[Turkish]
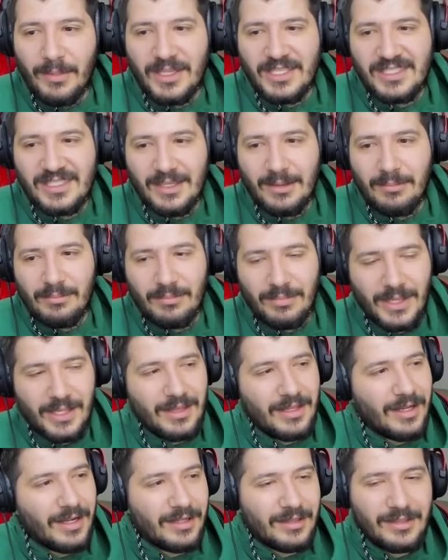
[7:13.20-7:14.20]
etsem
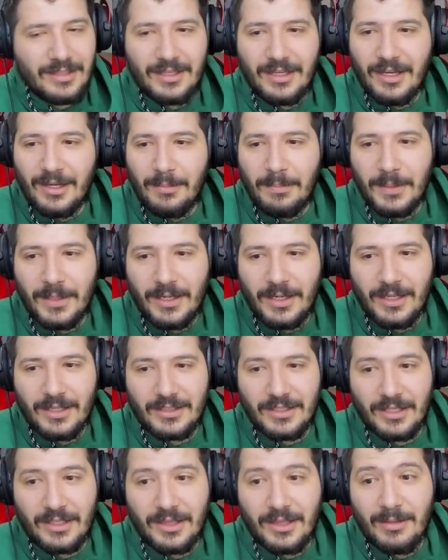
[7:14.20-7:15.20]
ben de 6K para
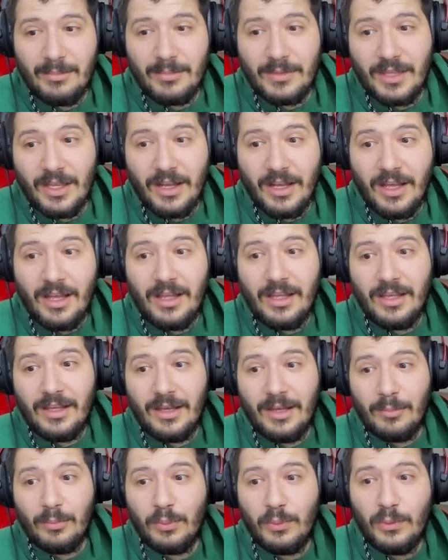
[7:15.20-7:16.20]
alacaktım. Ta
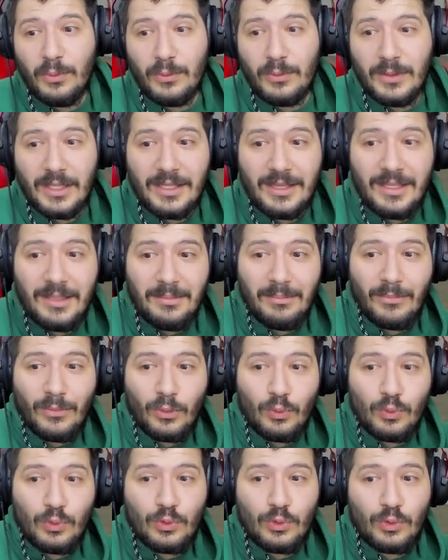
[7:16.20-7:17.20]
bu dediğim
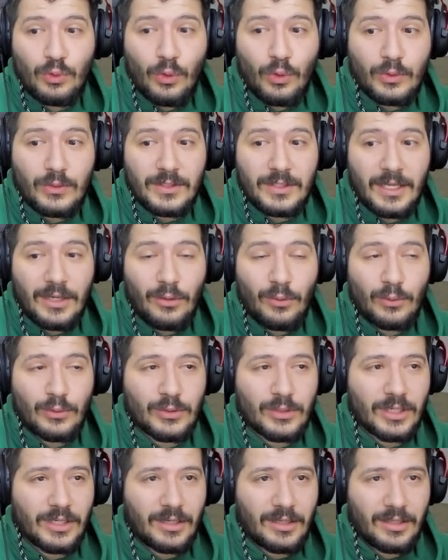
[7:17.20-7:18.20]
3-4 sene
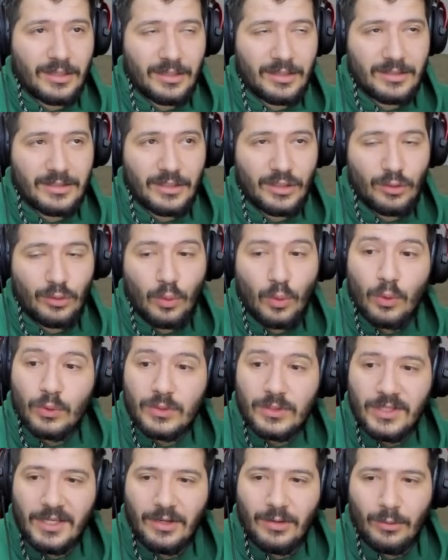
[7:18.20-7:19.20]
önce arkadaşlar. 4
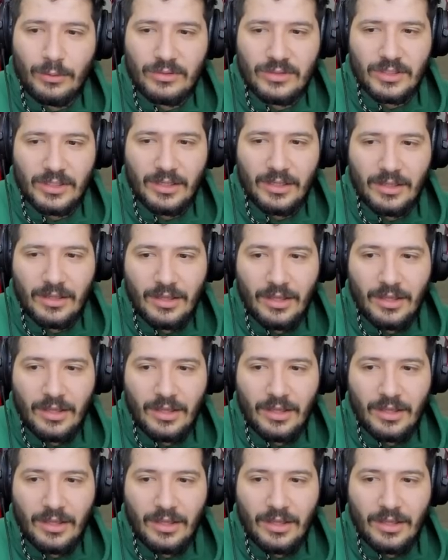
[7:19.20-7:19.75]
sene önce.